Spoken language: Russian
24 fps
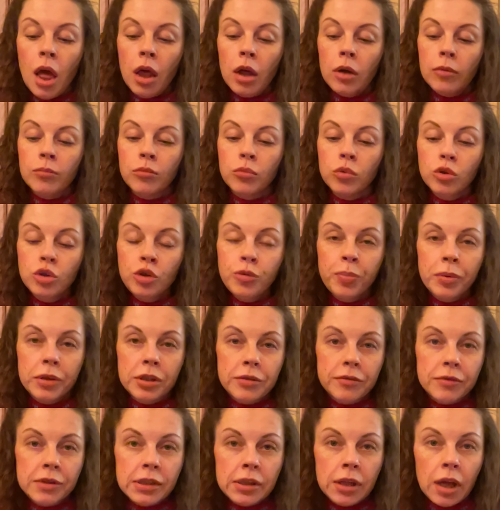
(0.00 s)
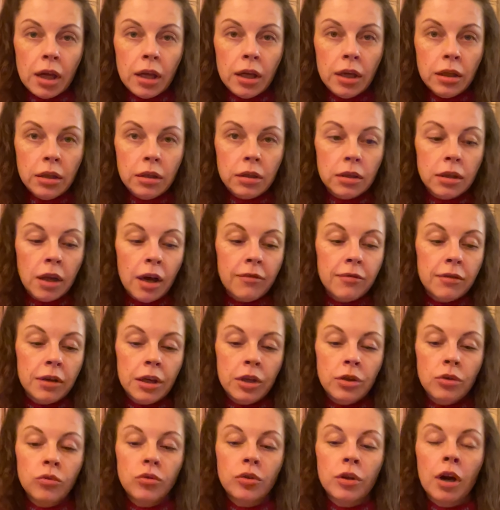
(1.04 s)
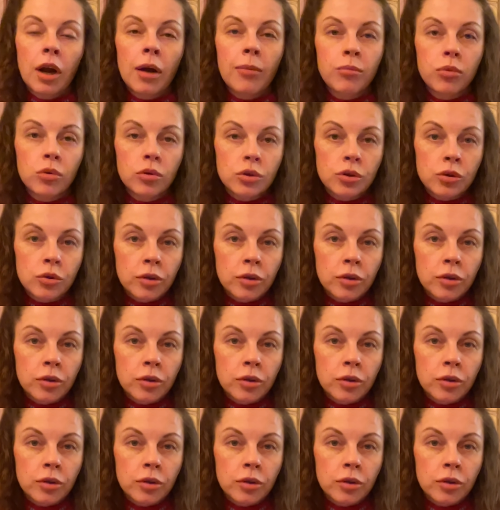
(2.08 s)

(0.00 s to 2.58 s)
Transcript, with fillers: муж противостоит давлению на работе.